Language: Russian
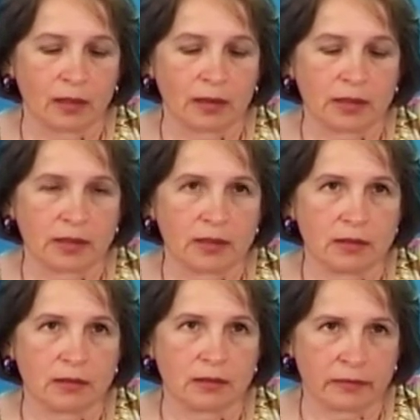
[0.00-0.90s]
на,
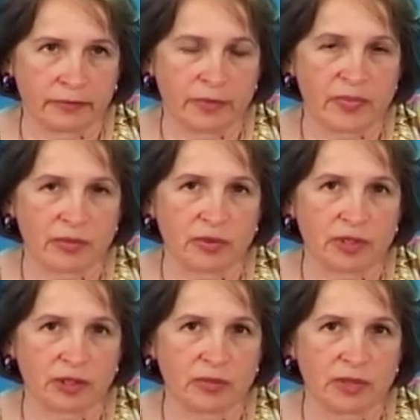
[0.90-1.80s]
стенд, на первом
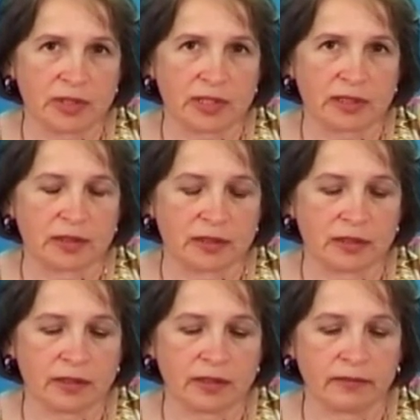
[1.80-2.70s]
этаже администрации на
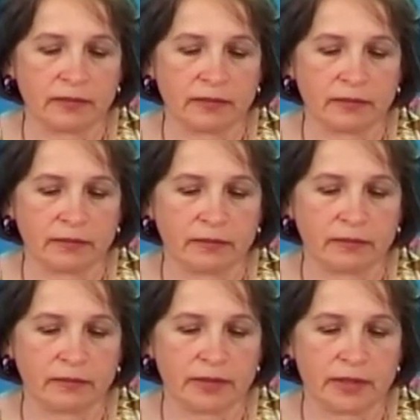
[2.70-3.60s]

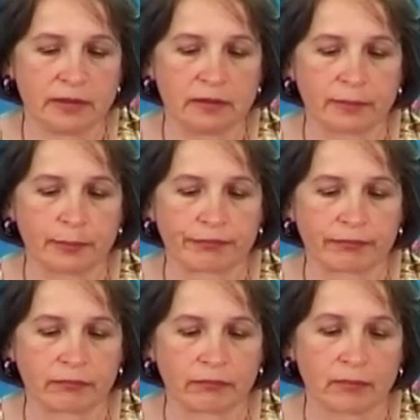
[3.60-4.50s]
стенде висит
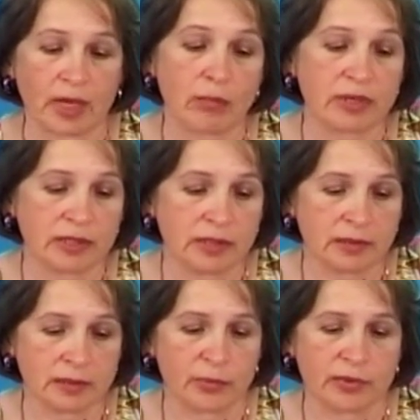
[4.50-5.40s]

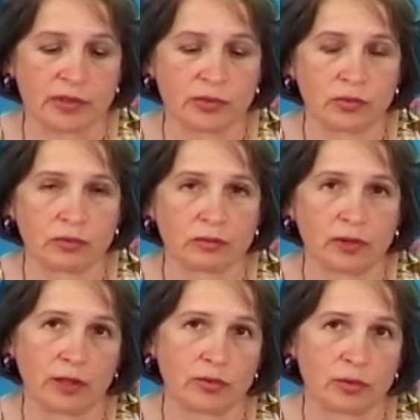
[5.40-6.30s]
образец из ПЗУ,
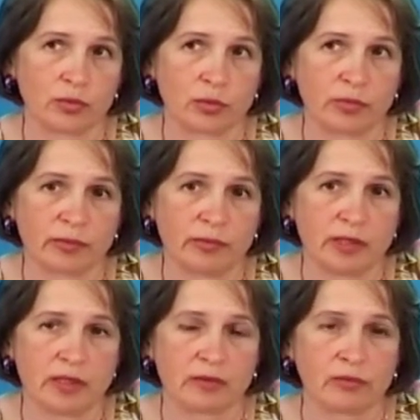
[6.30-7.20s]
на который можно
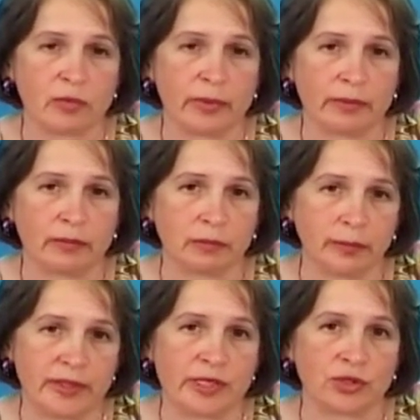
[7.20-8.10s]
посмотреть, ну и ну,
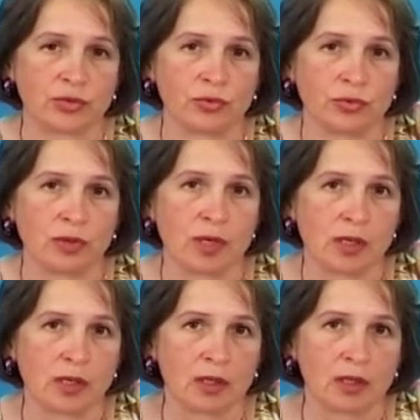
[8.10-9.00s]
понять, что,
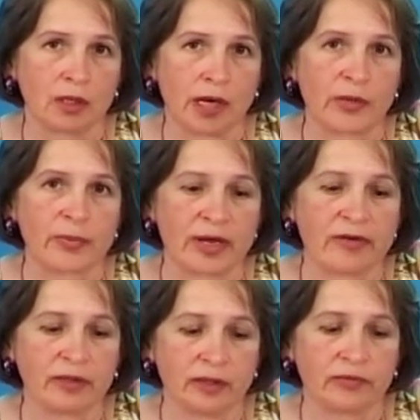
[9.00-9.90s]
как
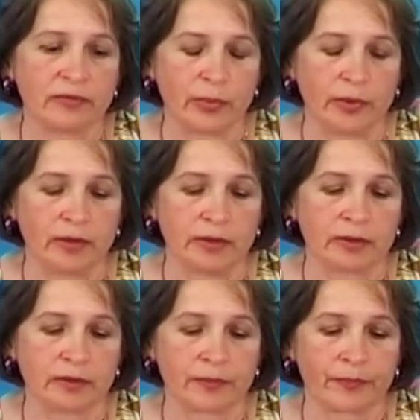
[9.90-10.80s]
правильно
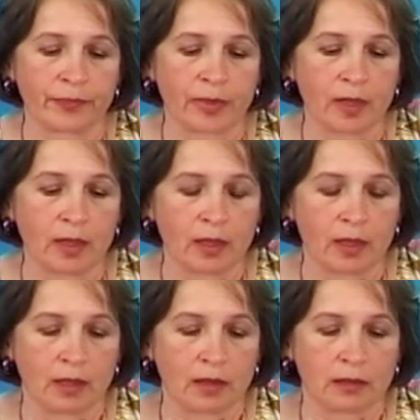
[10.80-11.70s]
выполнить.
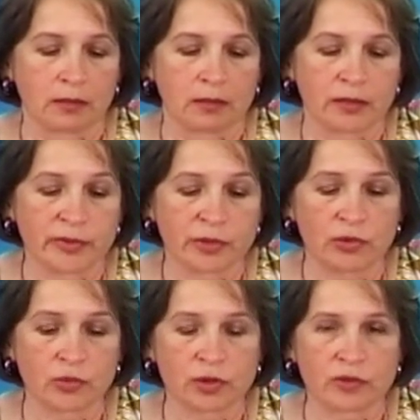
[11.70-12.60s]
С
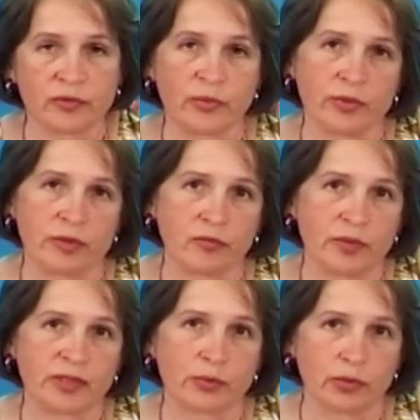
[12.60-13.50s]
ПЗУ можно выполнить
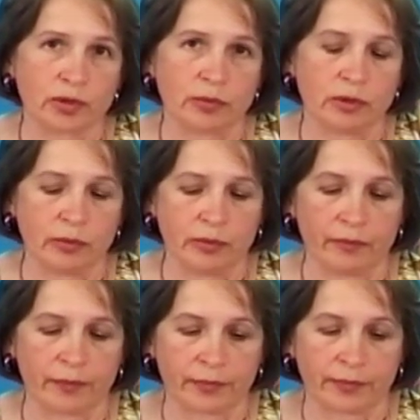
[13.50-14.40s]
двумя
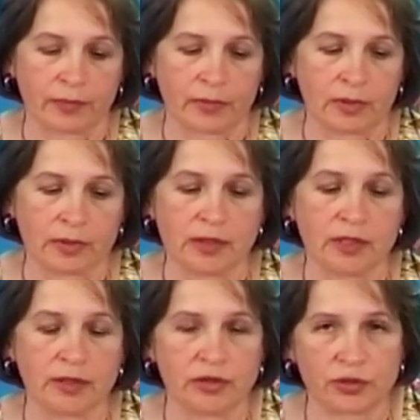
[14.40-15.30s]
способами.
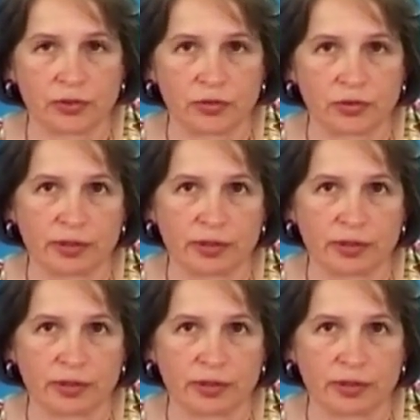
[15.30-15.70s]
Сделать чертеж